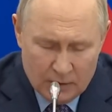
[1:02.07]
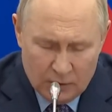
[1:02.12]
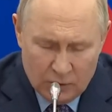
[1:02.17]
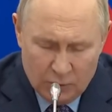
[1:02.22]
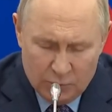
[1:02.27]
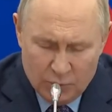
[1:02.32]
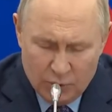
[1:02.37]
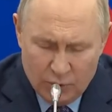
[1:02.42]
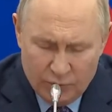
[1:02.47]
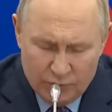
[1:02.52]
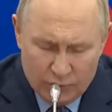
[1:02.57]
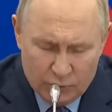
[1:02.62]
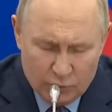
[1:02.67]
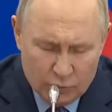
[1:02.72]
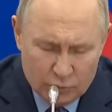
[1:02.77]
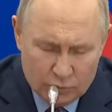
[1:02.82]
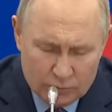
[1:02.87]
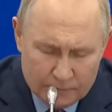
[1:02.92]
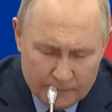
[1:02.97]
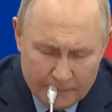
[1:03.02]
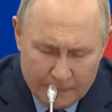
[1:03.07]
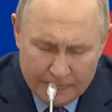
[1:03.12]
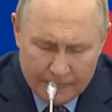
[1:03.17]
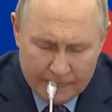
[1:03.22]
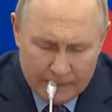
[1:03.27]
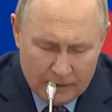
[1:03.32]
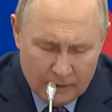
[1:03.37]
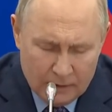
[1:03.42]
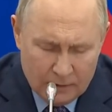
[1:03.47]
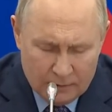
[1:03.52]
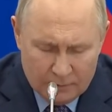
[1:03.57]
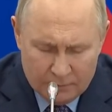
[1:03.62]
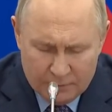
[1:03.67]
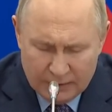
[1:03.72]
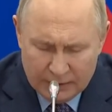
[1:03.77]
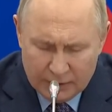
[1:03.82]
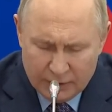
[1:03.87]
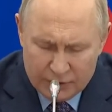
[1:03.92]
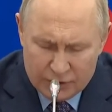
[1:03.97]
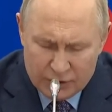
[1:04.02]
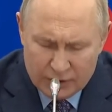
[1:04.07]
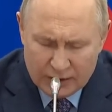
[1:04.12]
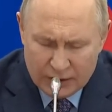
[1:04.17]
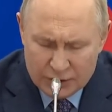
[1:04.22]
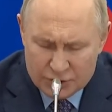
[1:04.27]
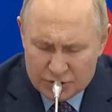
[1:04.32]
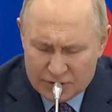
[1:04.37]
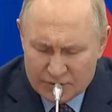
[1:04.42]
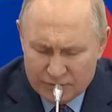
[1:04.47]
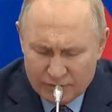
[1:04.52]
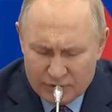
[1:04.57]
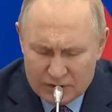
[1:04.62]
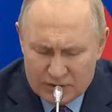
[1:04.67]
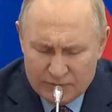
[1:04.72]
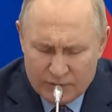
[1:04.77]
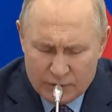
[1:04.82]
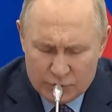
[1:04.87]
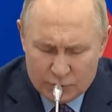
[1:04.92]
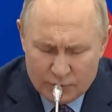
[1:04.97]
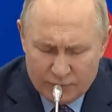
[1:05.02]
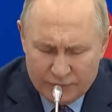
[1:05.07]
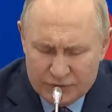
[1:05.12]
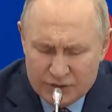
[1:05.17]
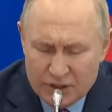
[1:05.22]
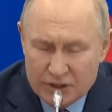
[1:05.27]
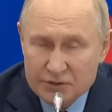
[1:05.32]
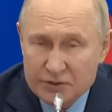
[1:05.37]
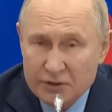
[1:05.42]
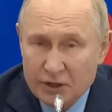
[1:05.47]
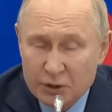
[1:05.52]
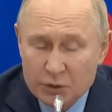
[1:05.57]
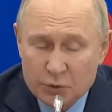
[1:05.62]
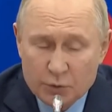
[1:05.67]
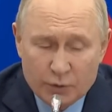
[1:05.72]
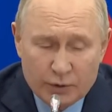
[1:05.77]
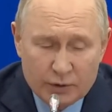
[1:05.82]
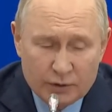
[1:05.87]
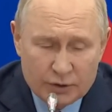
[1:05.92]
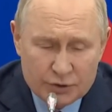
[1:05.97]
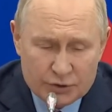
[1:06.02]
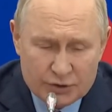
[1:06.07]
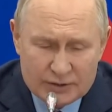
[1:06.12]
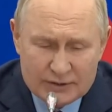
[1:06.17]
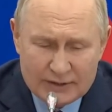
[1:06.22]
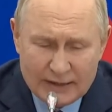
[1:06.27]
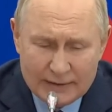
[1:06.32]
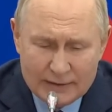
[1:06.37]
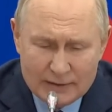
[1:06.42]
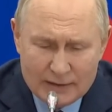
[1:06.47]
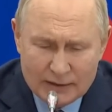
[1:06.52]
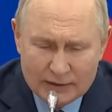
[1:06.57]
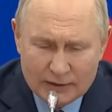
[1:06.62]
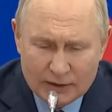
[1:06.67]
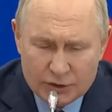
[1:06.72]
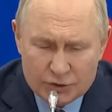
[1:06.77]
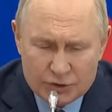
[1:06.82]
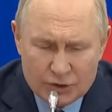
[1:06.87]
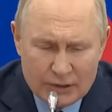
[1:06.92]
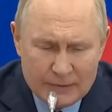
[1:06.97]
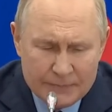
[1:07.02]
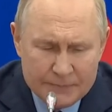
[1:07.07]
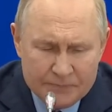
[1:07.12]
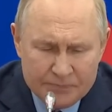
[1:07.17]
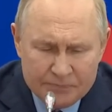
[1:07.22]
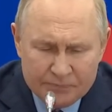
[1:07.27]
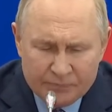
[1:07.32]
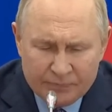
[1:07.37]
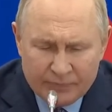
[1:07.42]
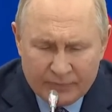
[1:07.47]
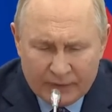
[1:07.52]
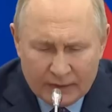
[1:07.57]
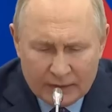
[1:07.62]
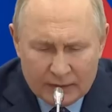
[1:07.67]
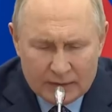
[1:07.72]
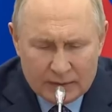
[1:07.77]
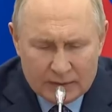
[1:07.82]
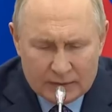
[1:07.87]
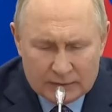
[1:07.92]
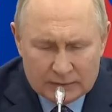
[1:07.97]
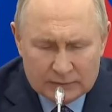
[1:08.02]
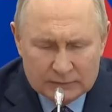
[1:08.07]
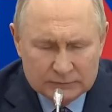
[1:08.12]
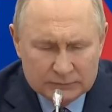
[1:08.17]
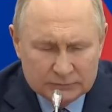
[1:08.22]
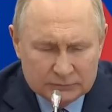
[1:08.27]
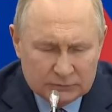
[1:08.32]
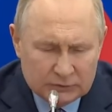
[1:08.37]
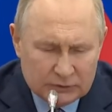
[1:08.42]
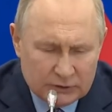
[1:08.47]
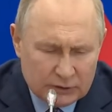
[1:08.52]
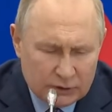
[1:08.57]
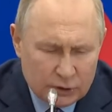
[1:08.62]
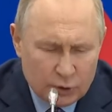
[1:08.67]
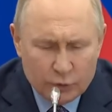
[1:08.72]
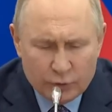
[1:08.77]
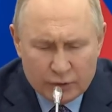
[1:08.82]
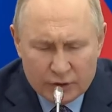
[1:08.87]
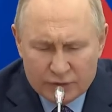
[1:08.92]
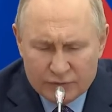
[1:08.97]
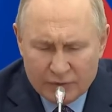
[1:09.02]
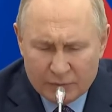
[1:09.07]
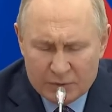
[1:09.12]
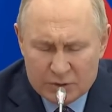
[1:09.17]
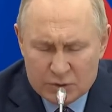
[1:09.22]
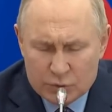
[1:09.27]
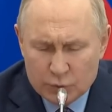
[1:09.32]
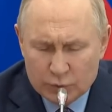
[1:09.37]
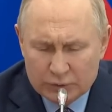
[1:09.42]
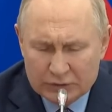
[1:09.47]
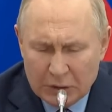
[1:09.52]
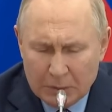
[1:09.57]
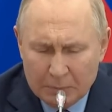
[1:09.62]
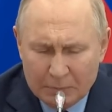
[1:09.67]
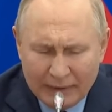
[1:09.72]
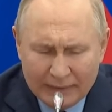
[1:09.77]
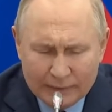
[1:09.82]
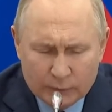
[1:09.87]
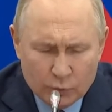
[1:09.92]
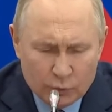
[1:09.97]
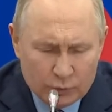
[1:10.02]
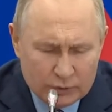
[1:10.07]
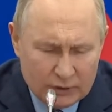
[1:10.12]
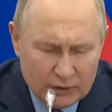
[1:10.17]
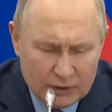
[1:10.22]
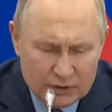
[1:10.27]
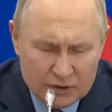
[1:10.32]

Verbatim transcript: Имея в виду покрытие качественной связи всей территории нашей страны, а также Э, геоинформационные продукты и